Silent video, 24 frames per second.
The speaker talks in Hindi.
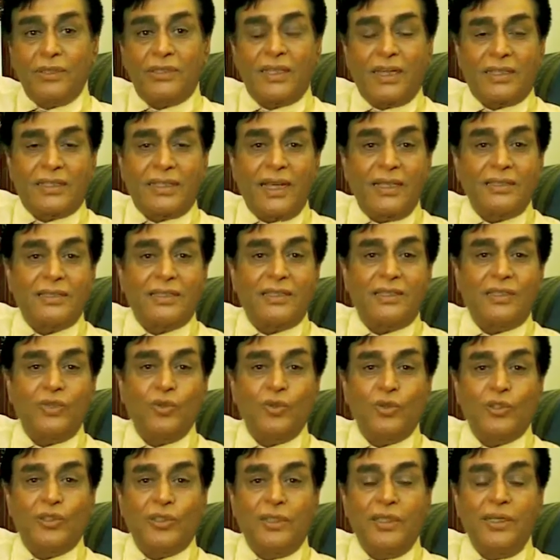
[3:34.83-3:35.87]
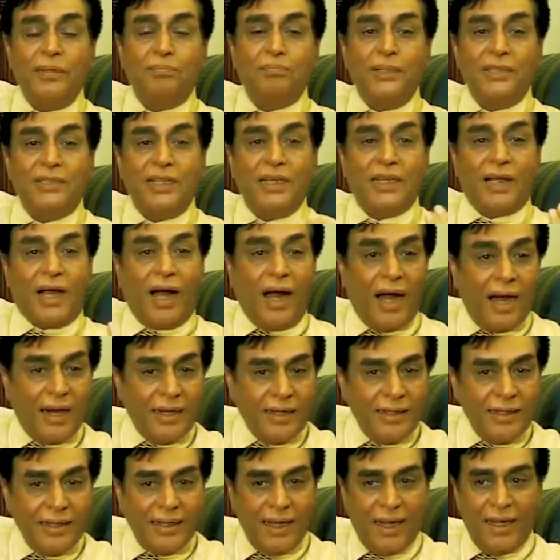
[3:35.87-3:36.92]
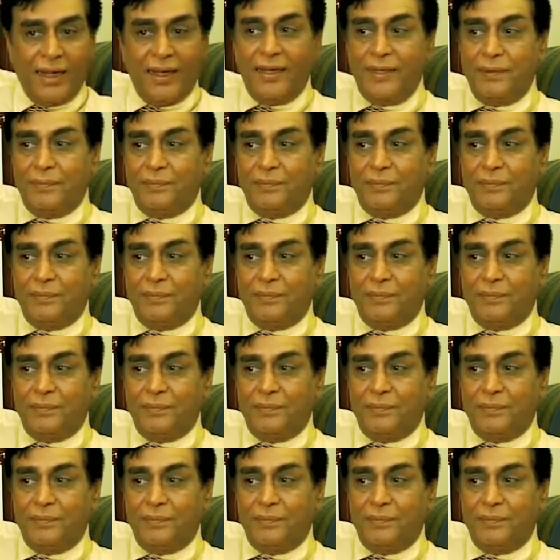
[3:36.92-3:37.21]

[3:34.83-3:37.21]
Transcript: सक्सेस उसकी पीछे कहानी है